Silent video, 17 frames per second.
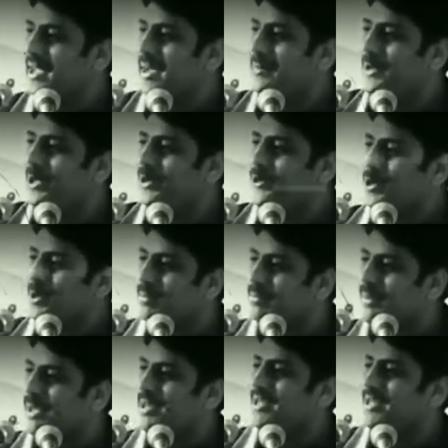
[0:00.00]
कभी
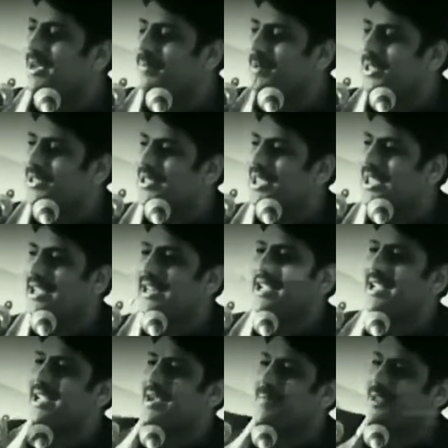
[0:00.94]
चुंबन कभी
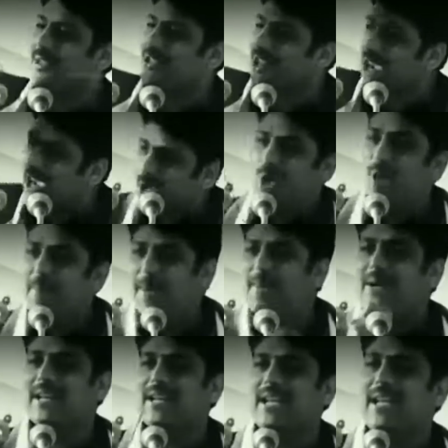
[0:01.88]
चेहरे कभी चालों पे
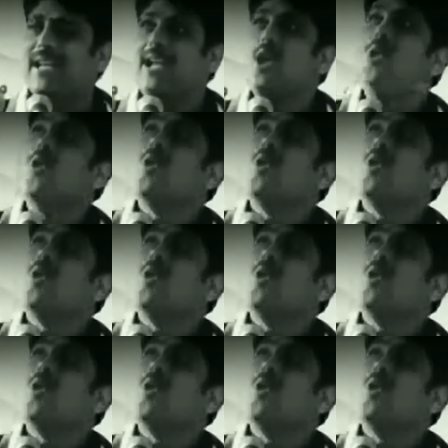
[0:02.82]
मर गए